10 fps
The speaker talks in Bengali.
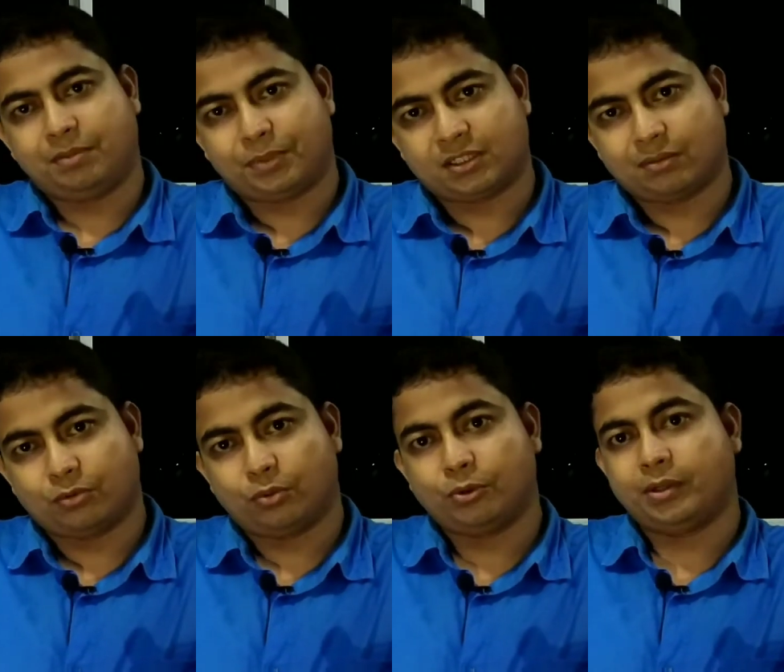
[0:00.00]
ডিপ্রেশন
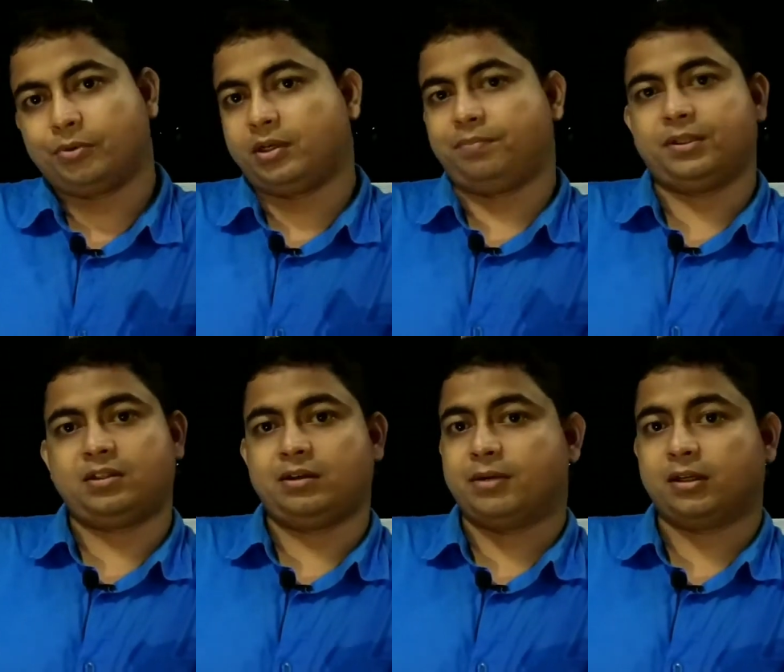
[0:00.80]
বলবো এবং
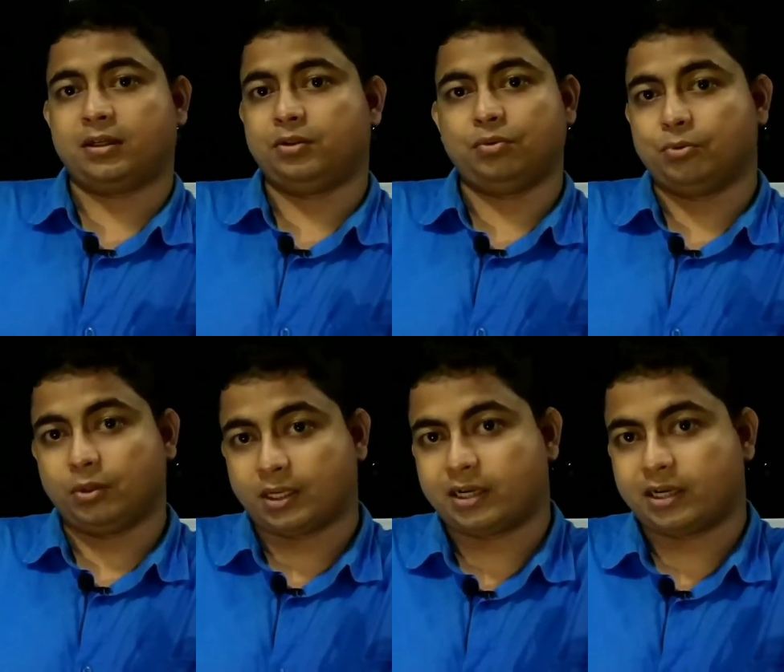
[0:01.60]
ডিপ্রেশনের বাংলা কিন্তু মন